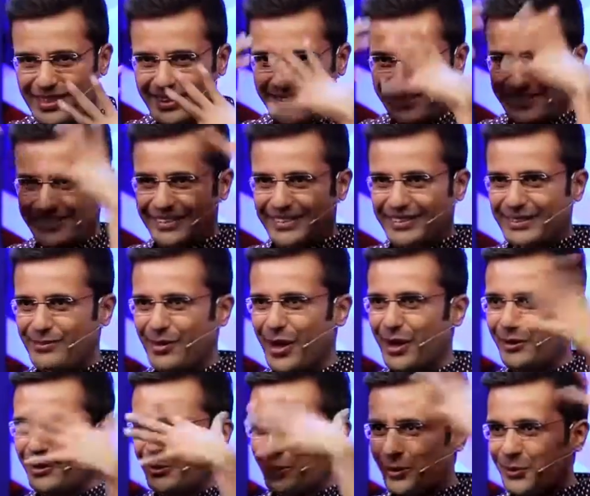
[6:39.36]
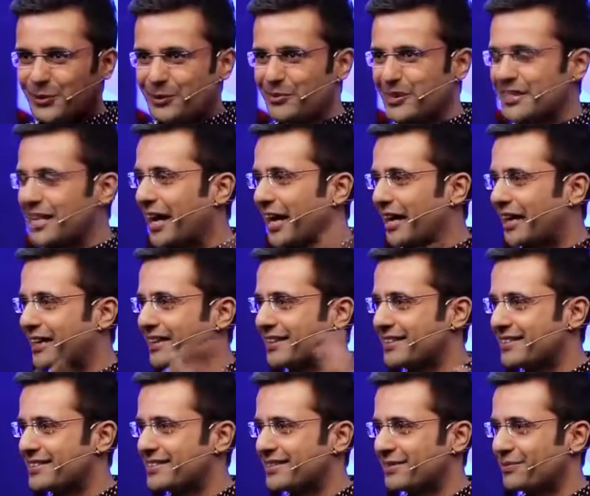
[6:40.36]
सा दिमाग खोलो तो मजा आएगा
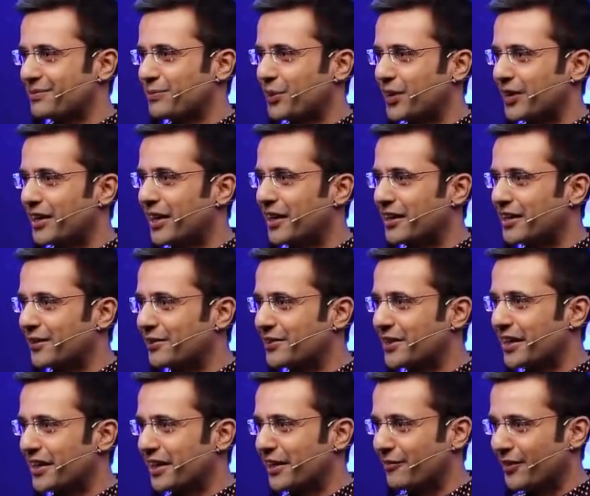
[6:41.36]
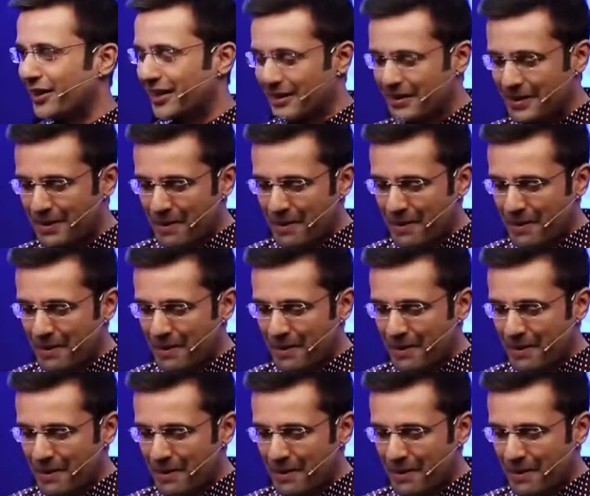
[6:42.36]
इस पूरी कहानी को देखने में